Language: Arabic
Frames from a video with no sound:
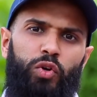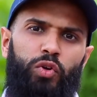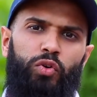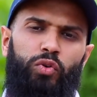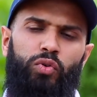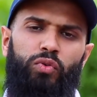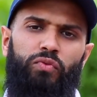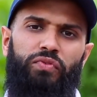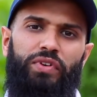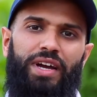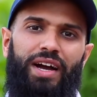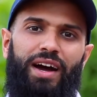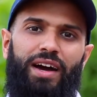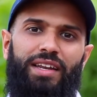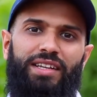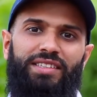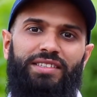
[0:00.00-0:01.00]
يكون في
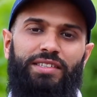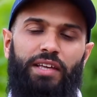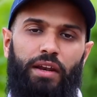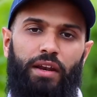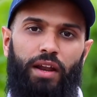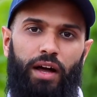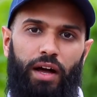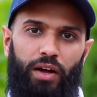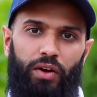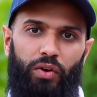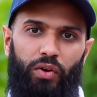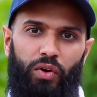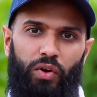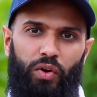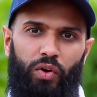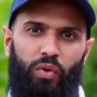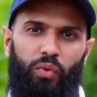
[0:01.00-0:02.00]
حاله سراء
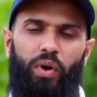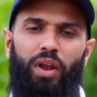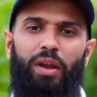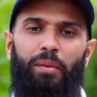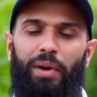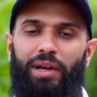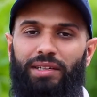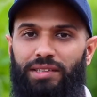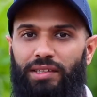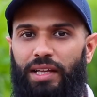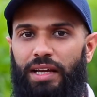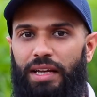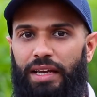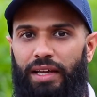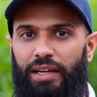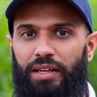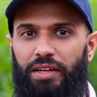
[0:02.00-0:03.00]
والله باسط
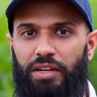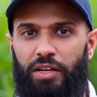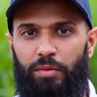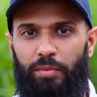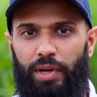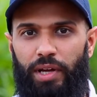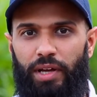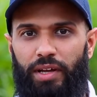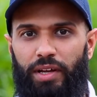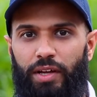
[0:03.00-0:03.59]
عليه النعمه